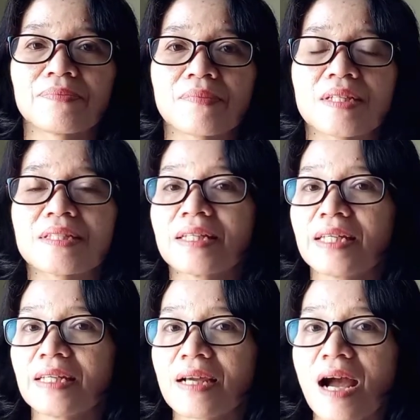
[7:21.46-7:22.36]

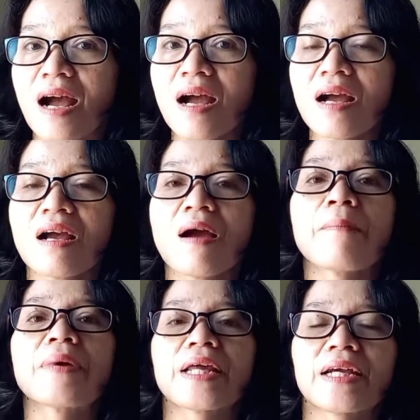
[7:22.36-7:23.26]
sehingga
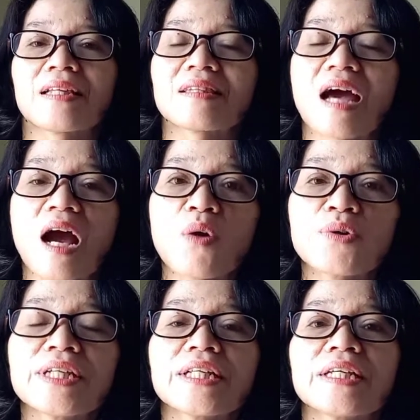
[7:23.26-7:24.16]
mereka tahu
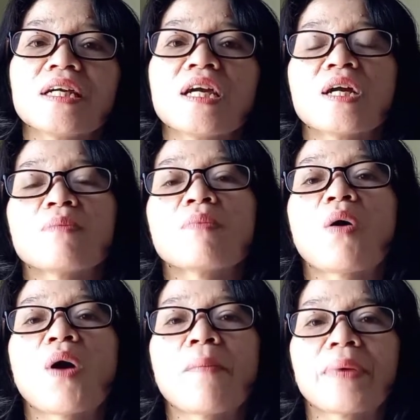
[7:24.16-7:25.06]
diri
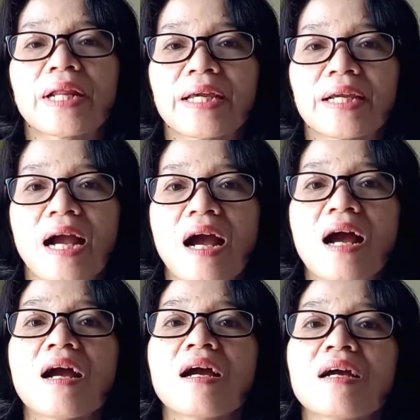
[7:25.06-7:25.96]
bahwa
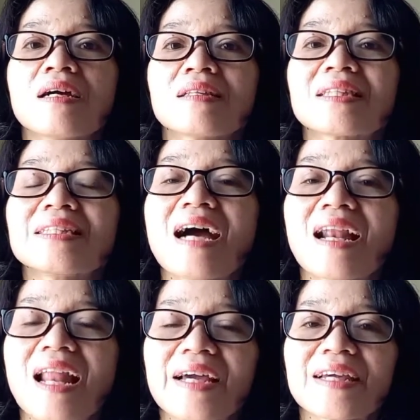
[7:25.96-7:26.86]
mereka tidak
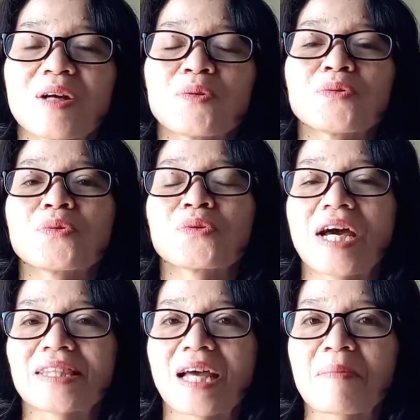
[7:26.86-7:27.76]
layak untuk
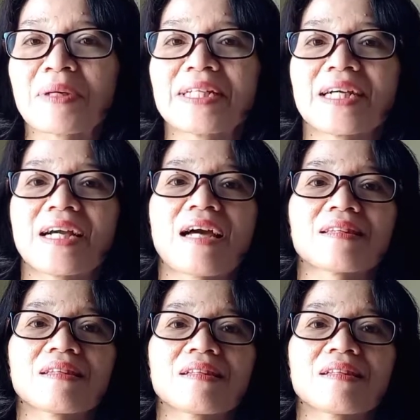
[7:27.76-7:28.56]
datang mendekat.